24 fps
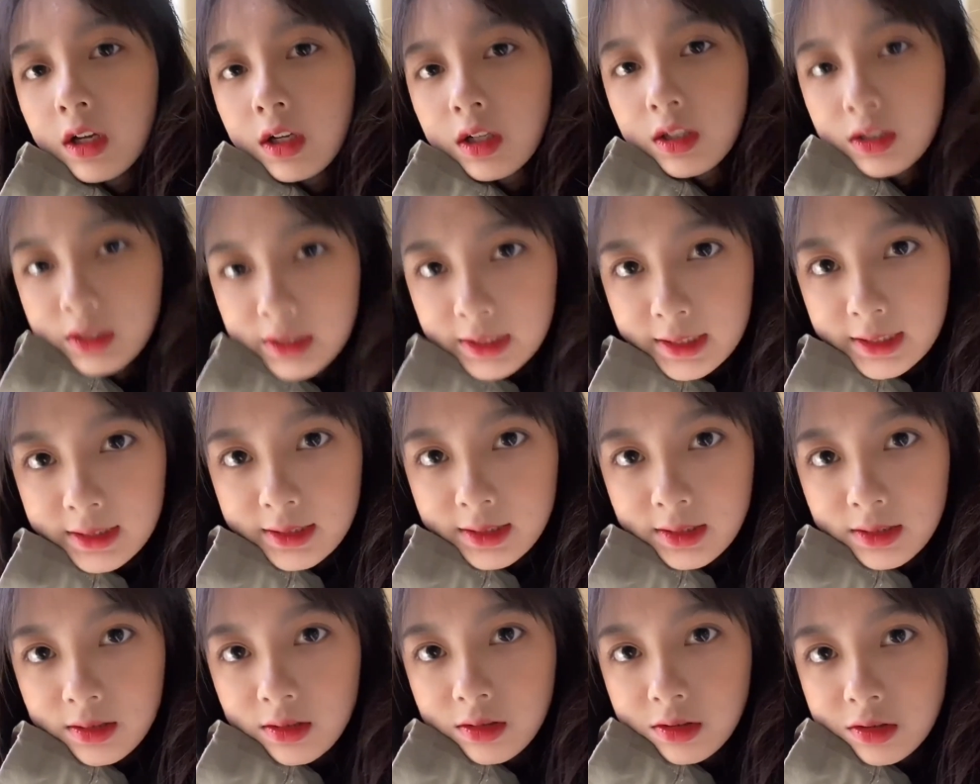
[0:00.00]
这一
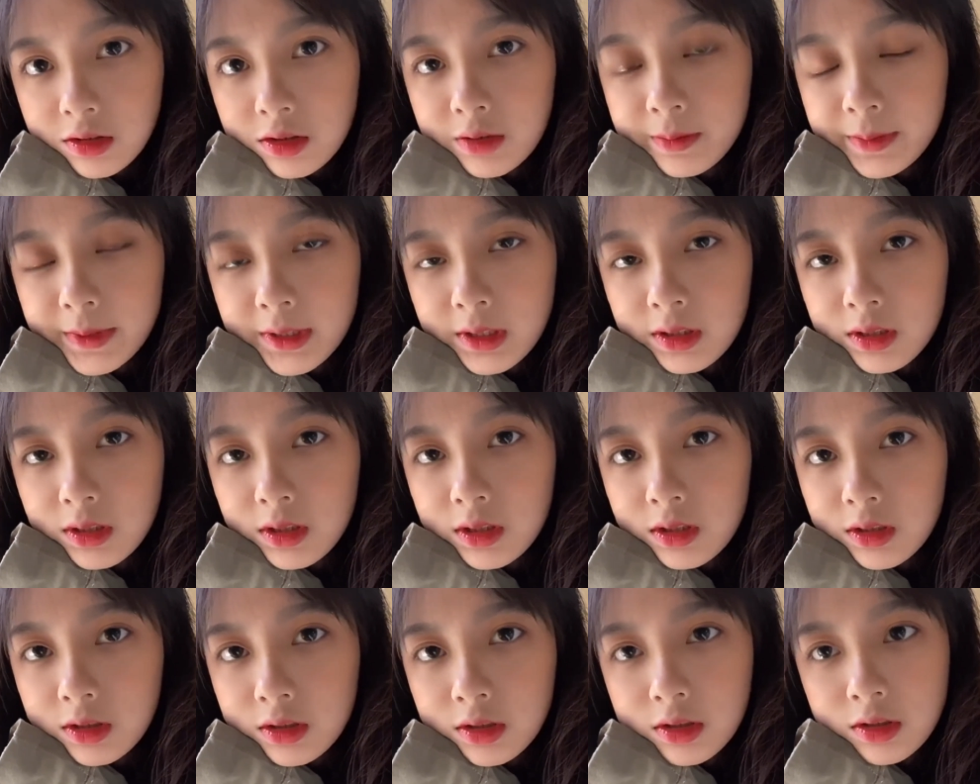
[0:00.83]
期的视频
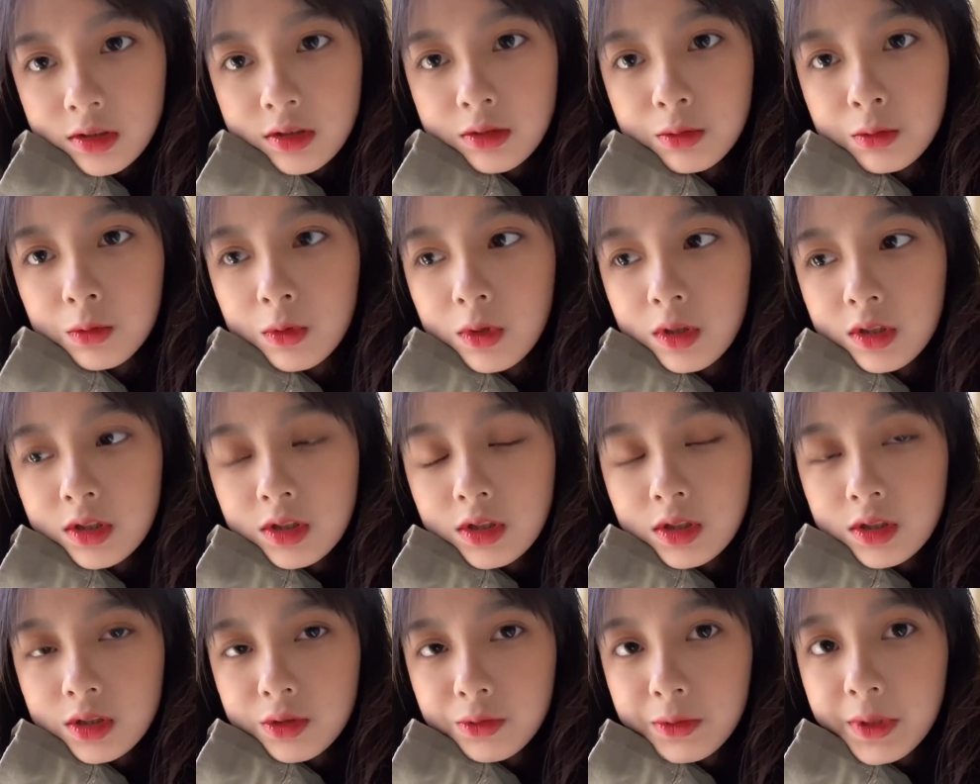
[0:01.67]
呢，是我
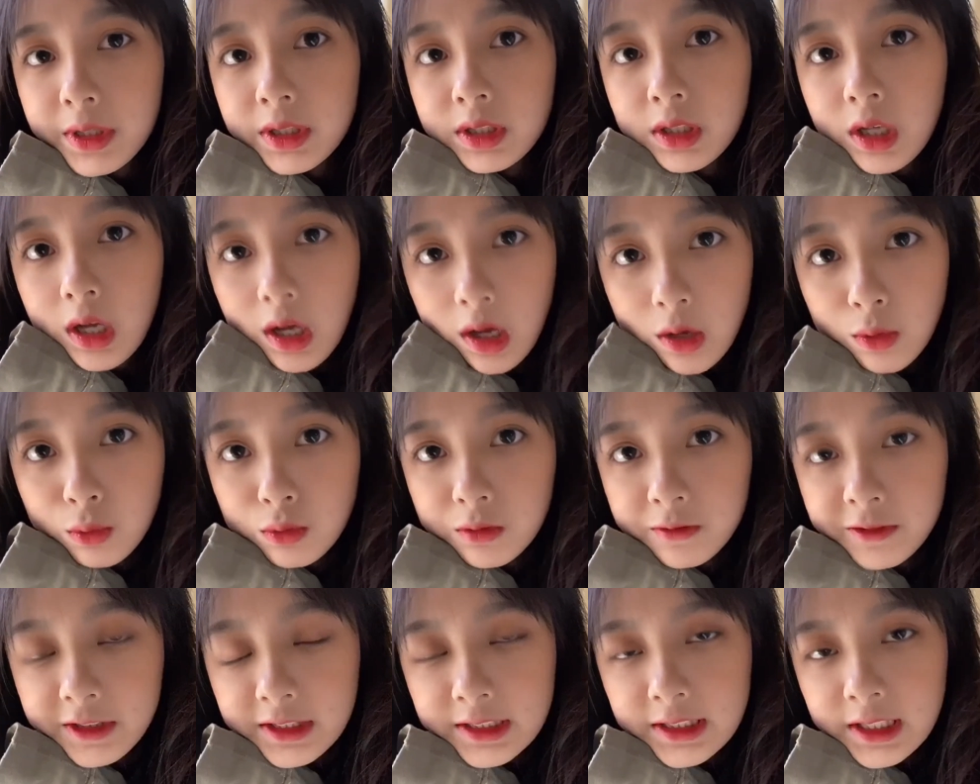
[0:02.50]
十月的好物
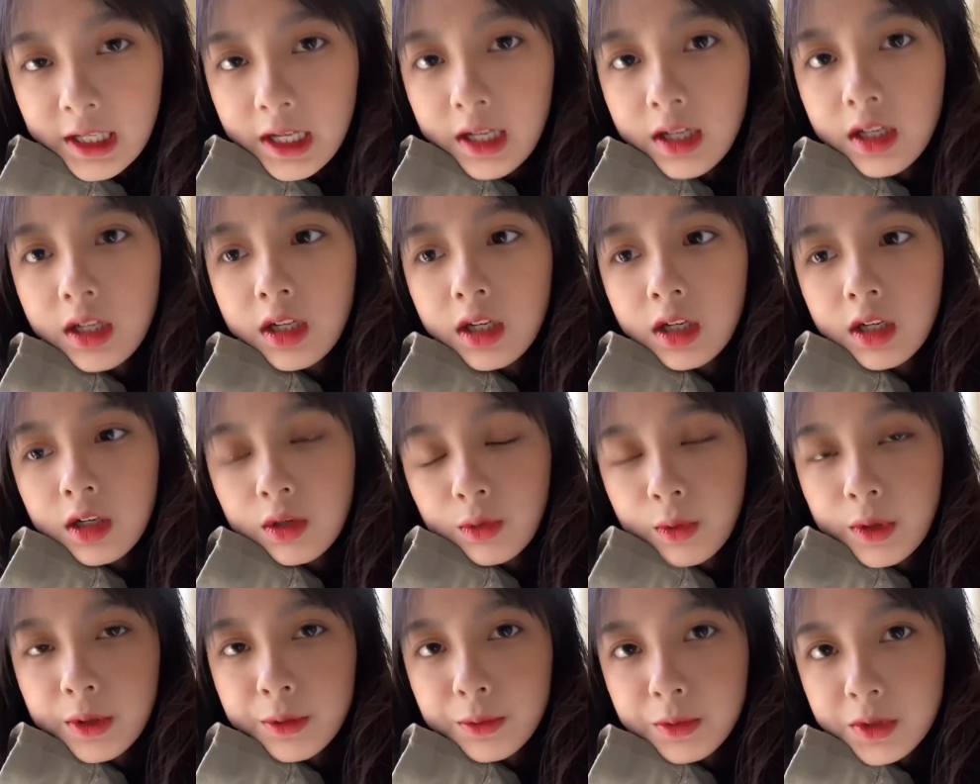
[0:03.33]
分享，
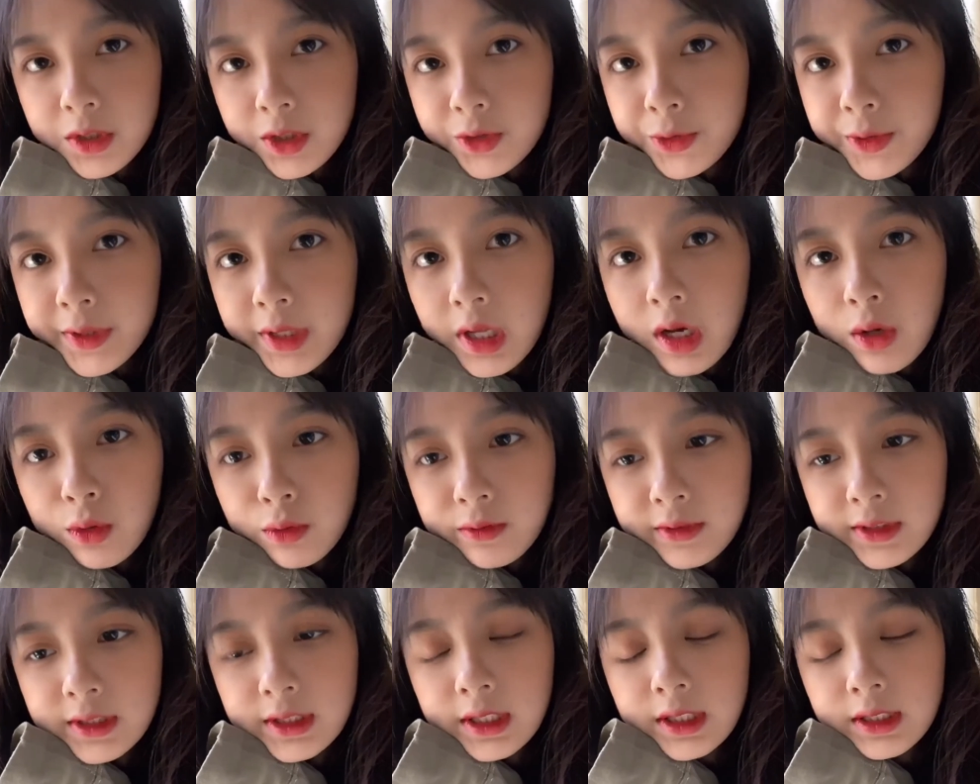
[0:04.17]
关于我十月的好物
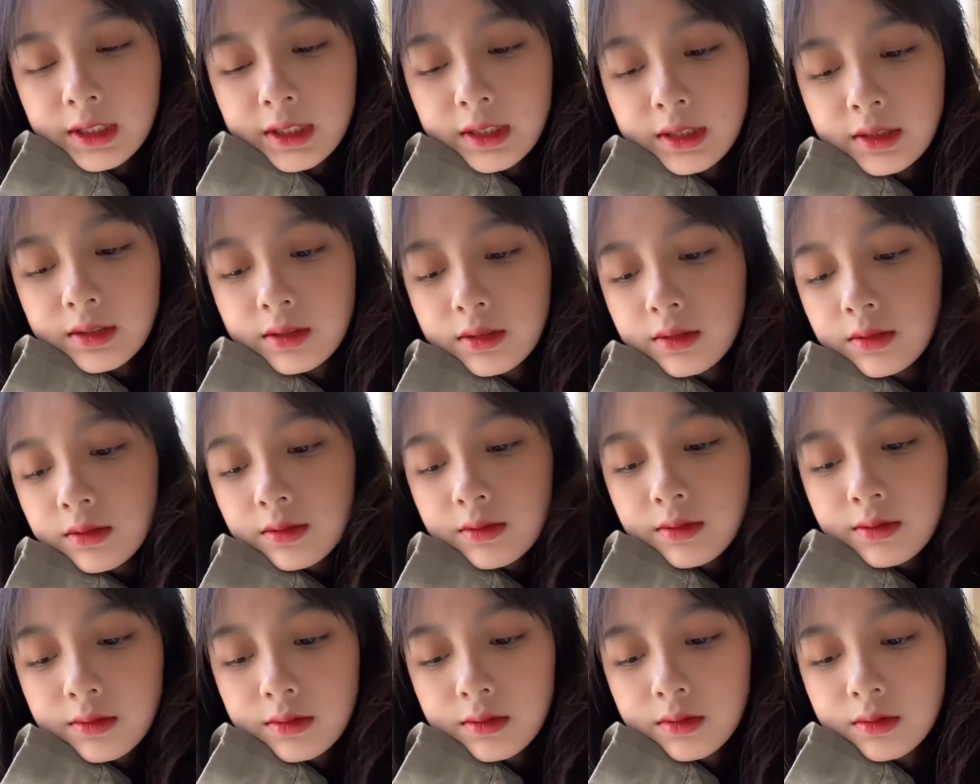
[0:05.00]
分享。那
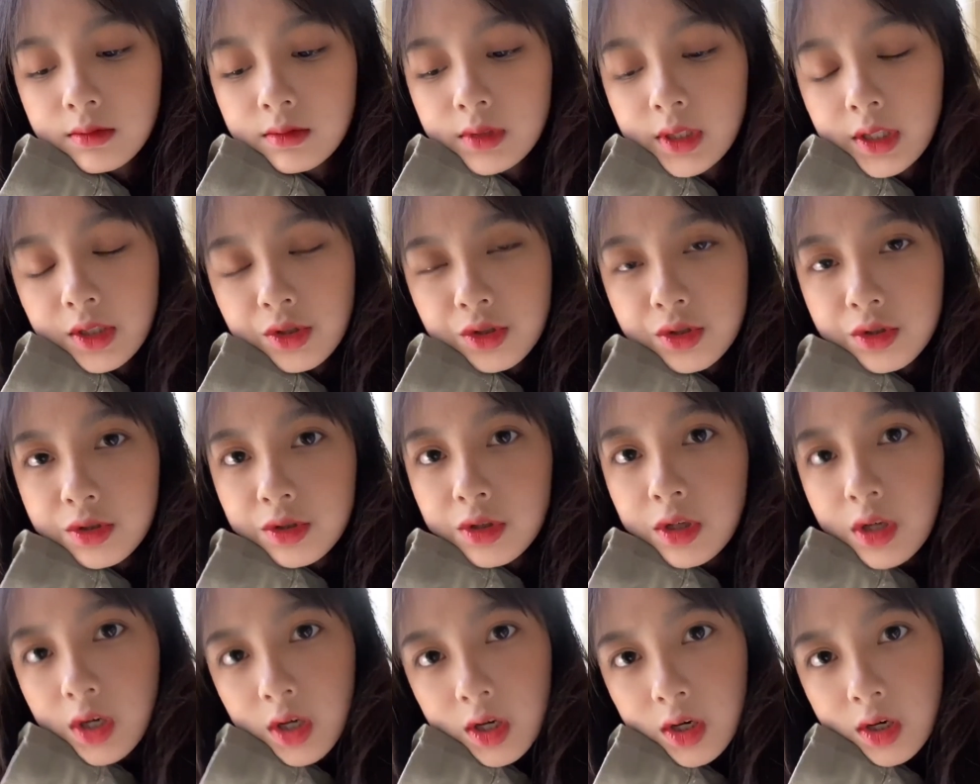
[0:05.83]
也是
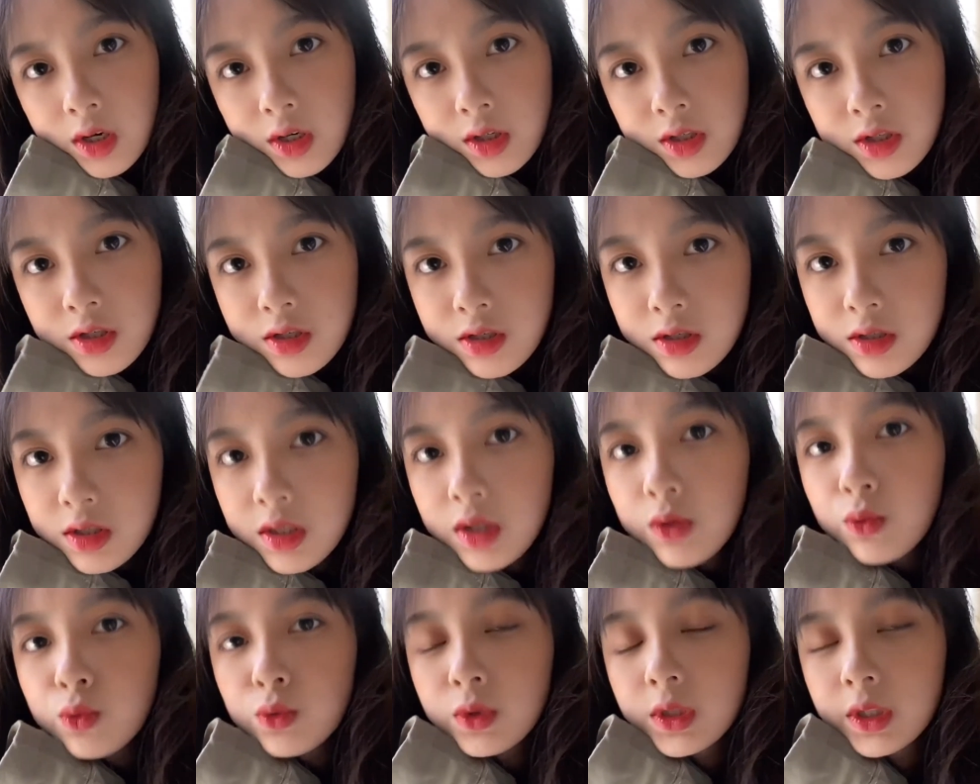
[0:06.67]
时隔
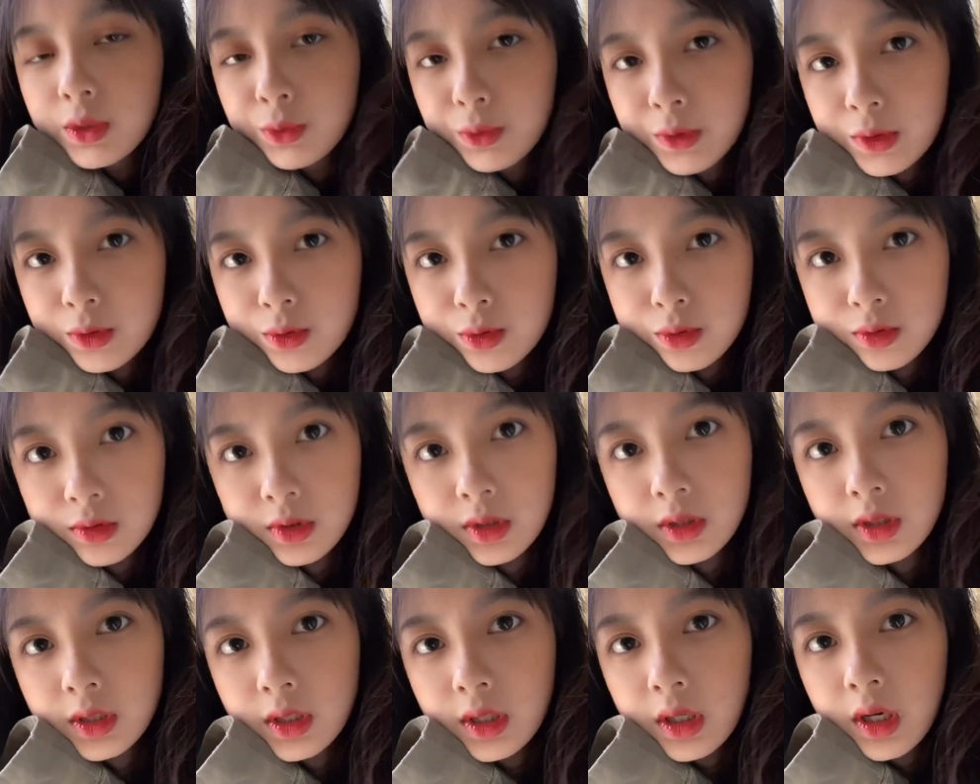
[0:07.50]
五个月出的
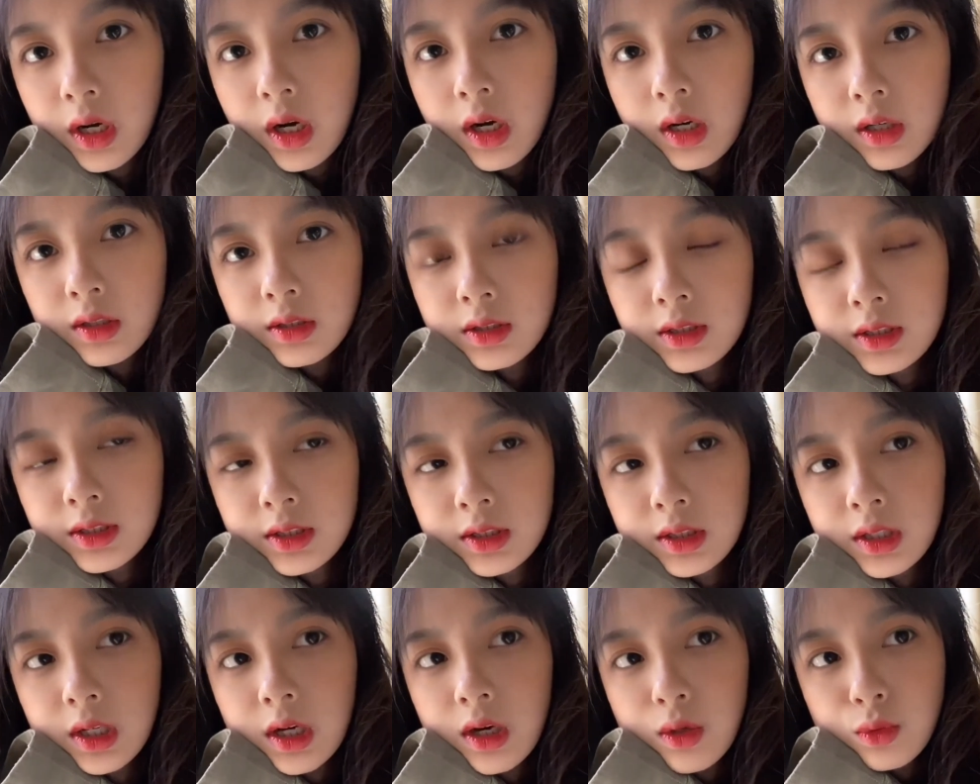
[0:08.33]
第二期
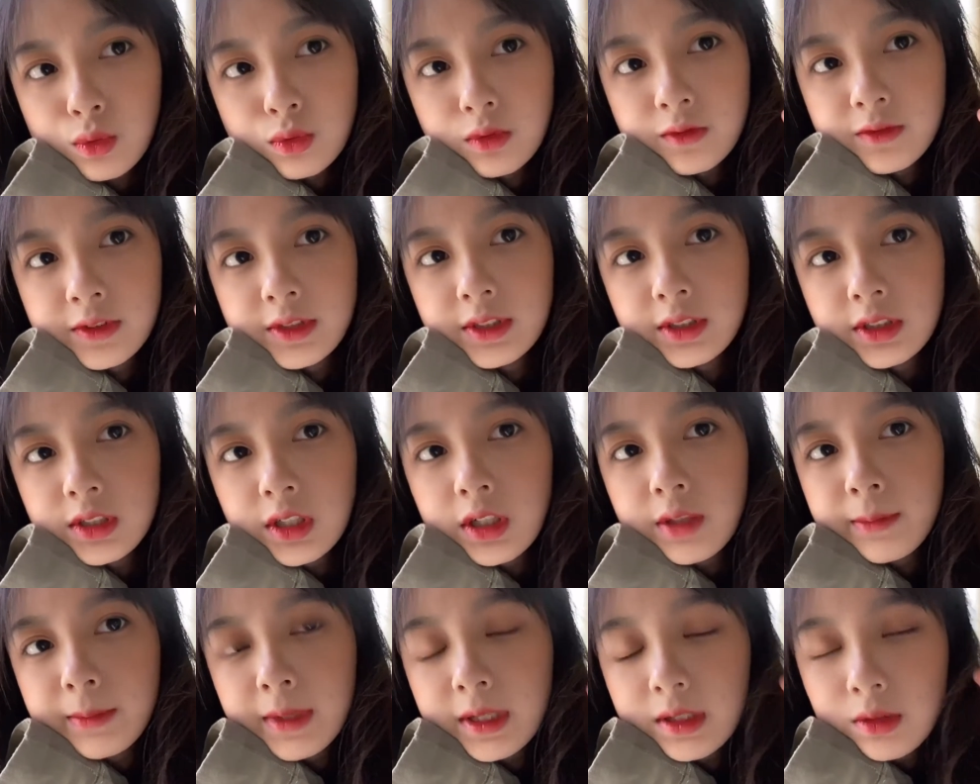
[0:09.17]
好物分享，
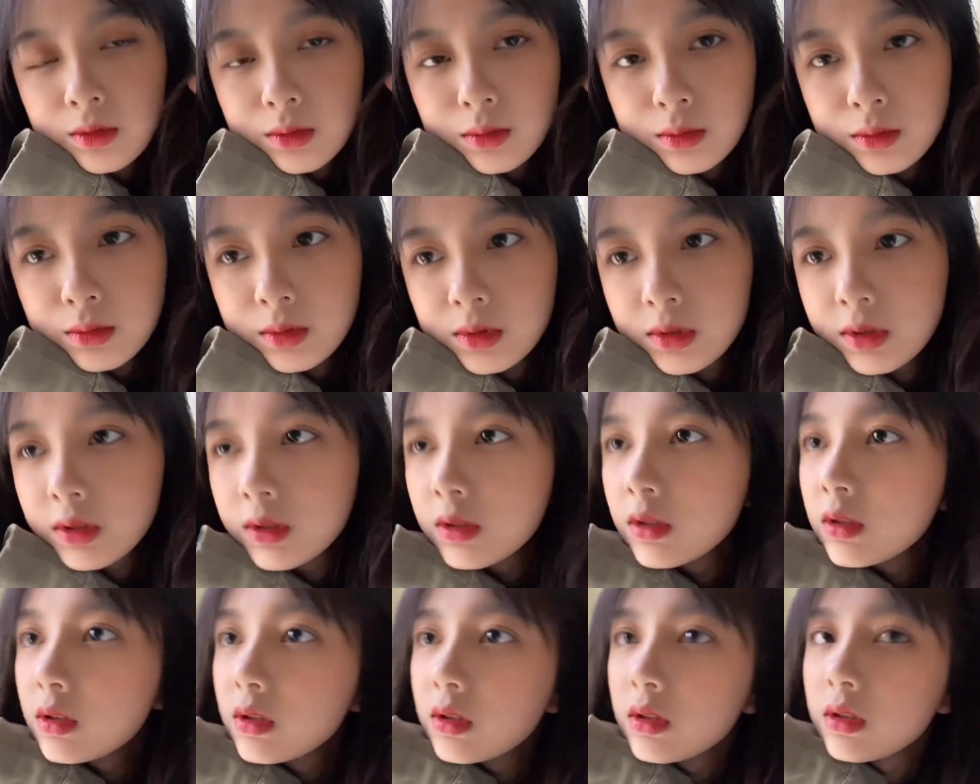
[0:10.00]
因为
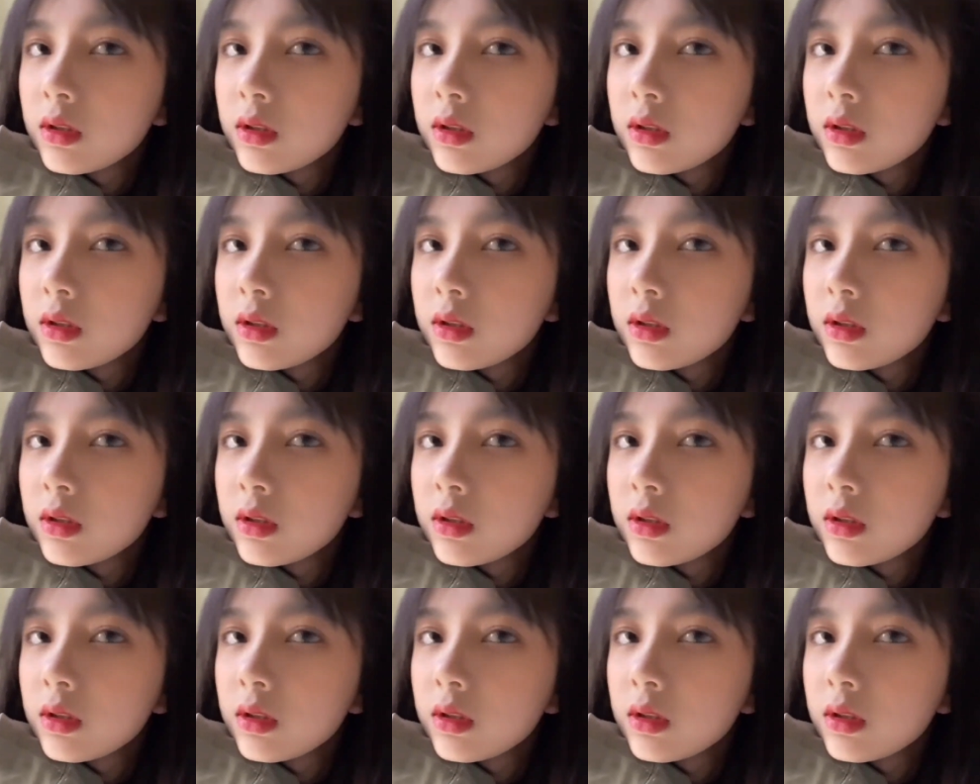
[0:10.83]
我，